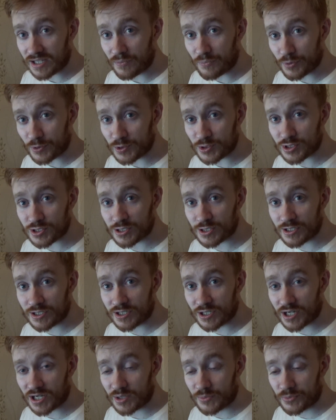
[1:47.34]
она
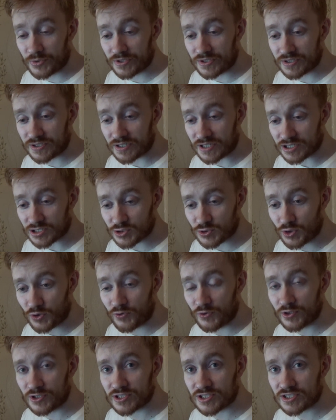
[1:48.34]
просто как бы
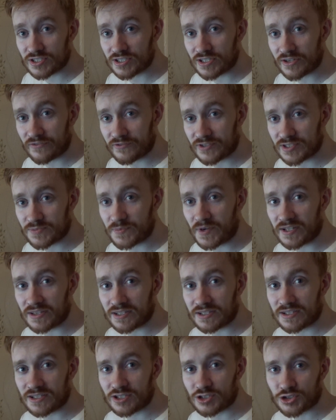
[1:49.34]
основывается на весьма
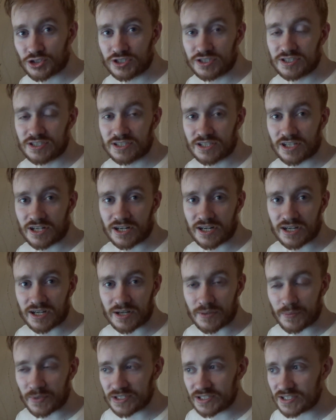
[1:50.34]
таких жизненных
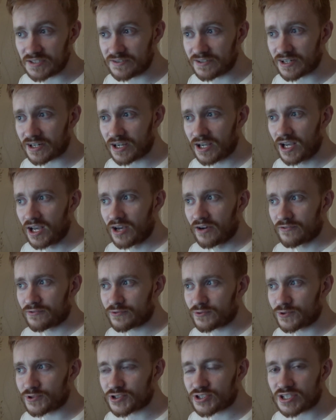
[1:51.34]
э, мотивах,
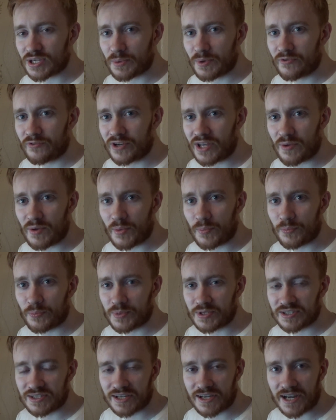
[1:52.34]
в то же самое время
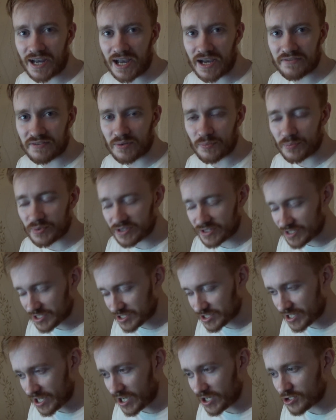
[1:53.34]
предлагая вам
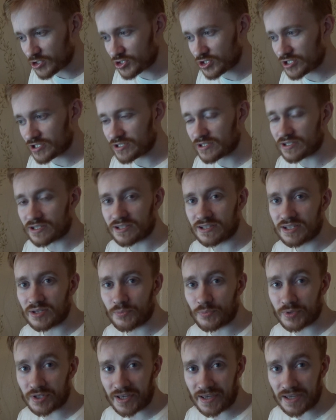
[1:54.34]
потрясающий
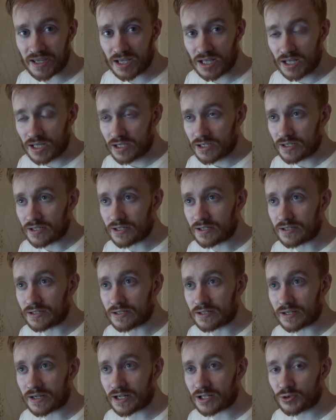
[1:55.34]
геймплей,
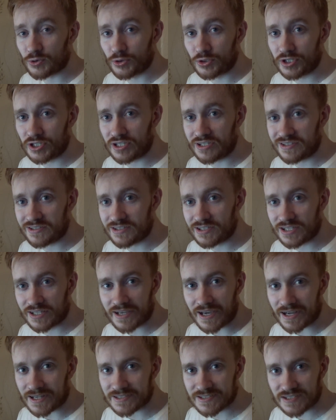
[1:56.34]
а, который
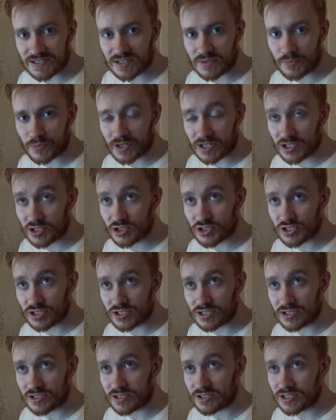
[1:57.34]
никак с этим
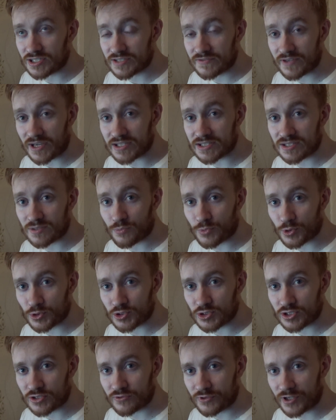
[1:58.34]
практически не связан,
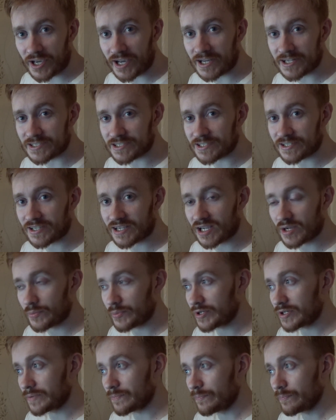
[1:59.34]
просто является как
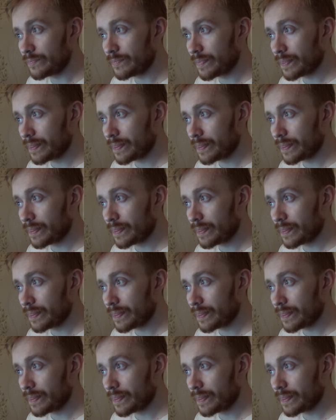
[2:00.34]
бы...